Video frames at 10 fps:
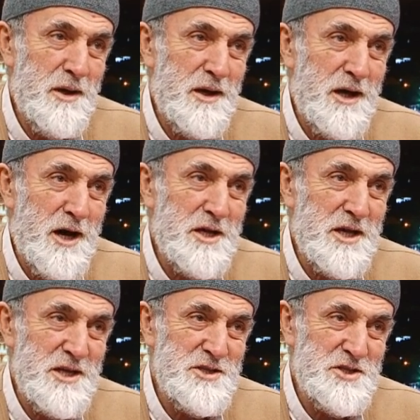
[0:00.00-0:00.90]
Kadir
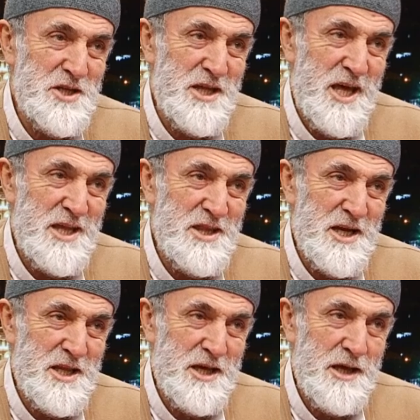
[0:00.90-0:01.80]
gecesinde
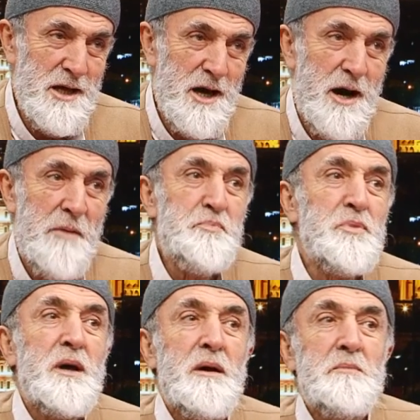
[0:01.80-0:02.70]
indirdik. Ha,
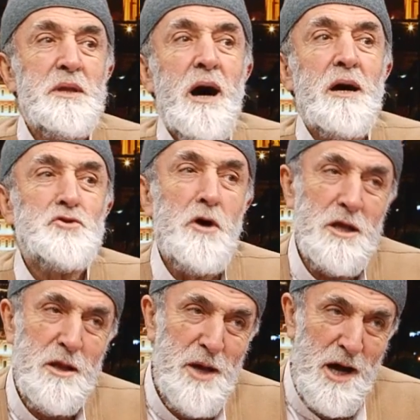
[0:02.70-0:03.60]
bir de
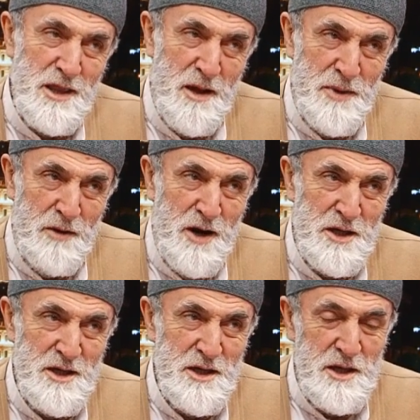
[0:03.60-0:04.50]
şöyle de bir anlamda
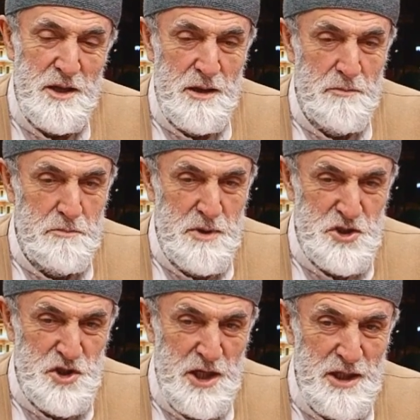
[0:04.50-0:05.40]
vardır. Bir
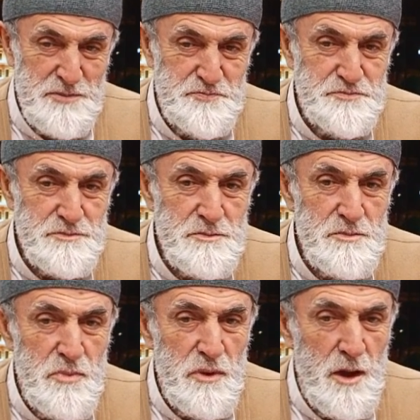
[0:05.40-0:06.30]
şeyin
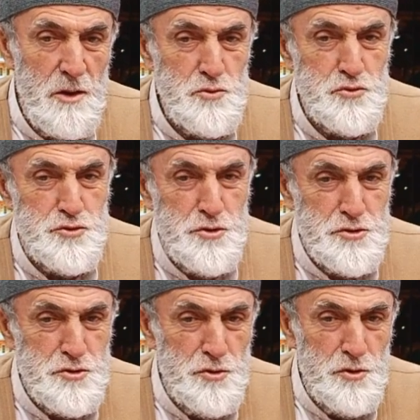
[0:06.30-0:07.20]

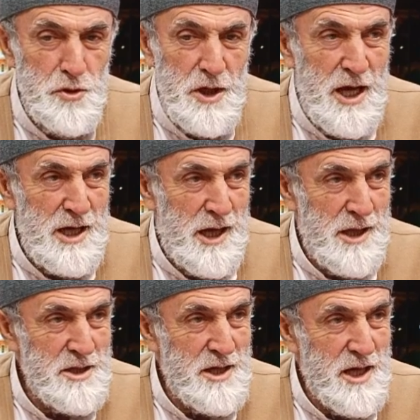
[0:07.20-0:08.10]
cüz'ü ele
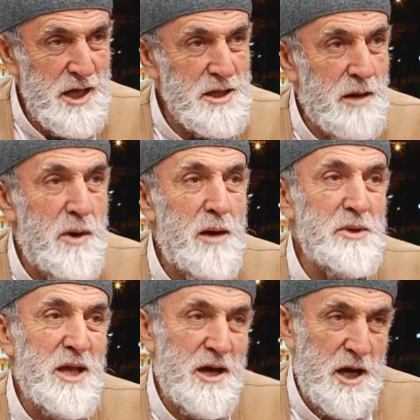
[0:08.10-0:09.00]
alınarak
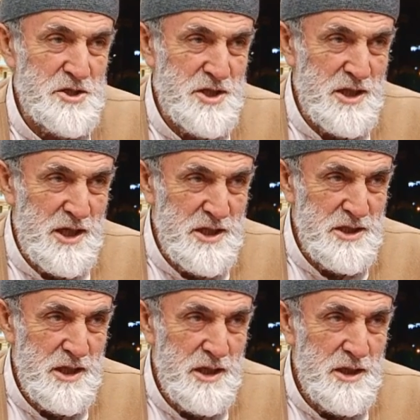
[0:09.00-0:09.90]
tamamı da
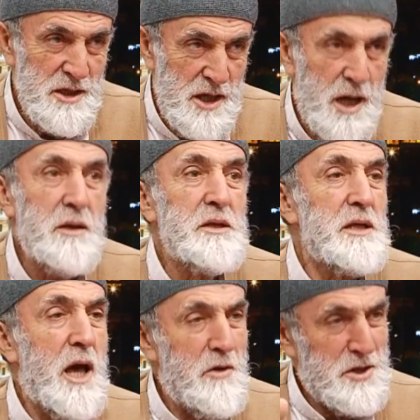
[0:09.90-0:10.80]
kastedilir. Yani
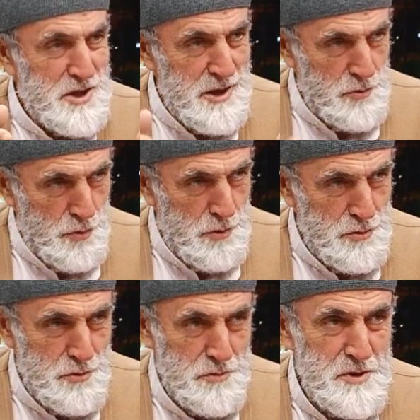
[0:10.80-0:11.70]
evet yine doğrudur.